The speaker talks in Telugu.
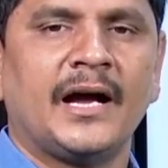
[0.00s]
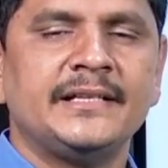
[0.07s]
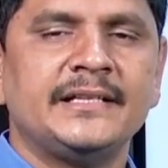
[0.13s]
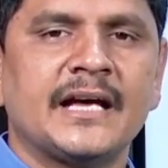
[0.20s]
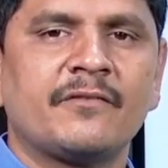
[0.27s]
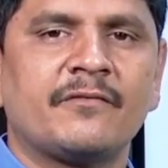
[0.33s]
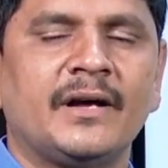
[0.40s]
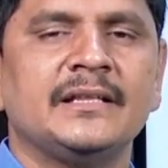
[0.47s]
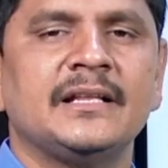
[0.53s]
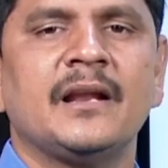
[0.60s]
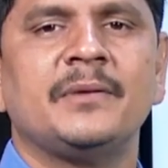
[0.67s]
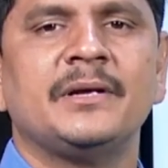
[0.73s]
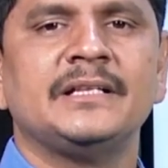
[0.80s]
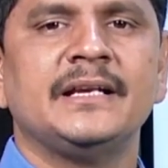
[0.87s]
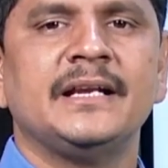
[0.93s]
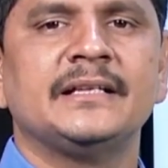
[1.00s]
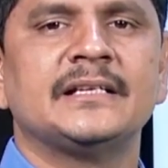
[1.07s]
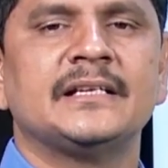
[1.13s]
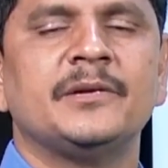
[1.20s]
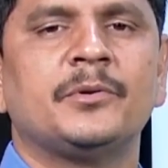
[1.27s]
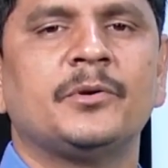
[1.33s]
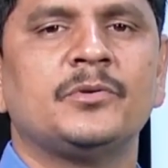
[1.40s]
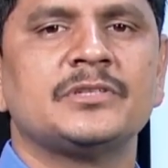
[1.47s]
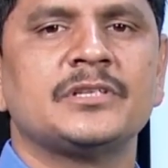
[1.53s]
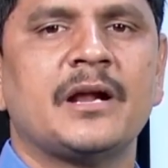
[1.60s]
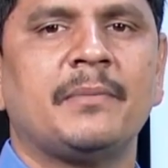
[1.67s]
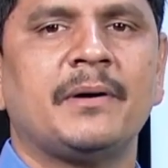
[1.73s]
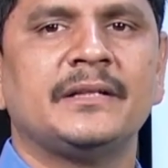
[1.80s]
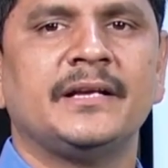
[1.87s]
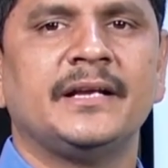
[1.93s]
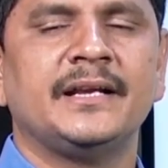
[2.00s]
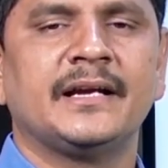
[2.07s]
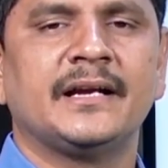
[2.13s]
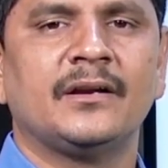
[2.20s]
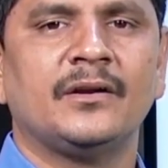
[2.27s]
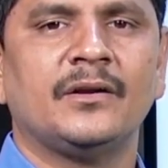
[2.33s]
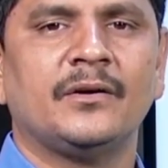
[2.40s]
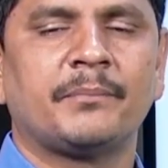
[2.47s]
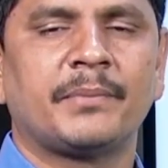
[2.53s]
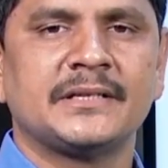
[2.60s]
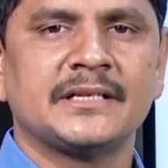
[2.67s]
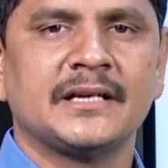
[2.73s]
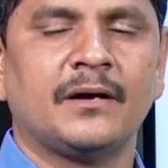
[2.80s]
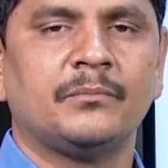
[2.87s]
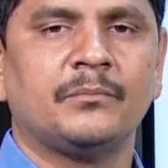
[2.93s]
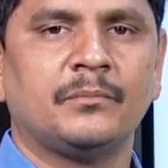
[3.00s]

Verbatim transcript: ఐదారు వందల మంది నేతలు ఇప్పుడు హుజురాబాద్ ఎన్నికల్లో ప్రచా